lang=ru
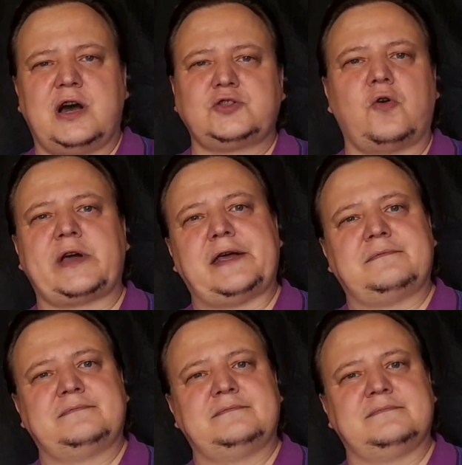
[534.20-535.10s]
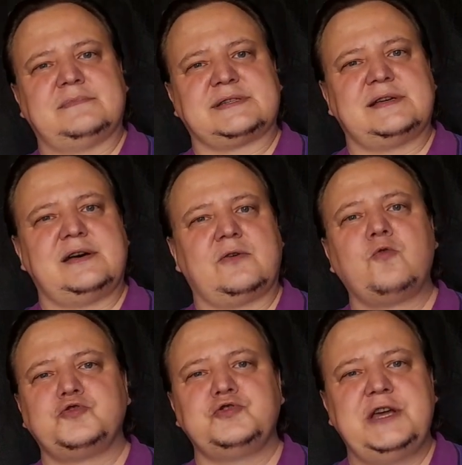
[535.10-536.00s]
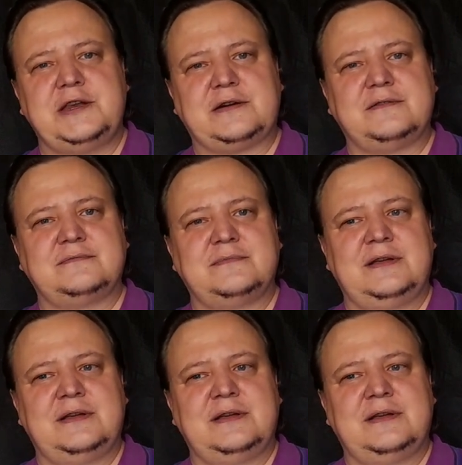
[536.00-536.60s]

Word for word: хатори за кучу денег –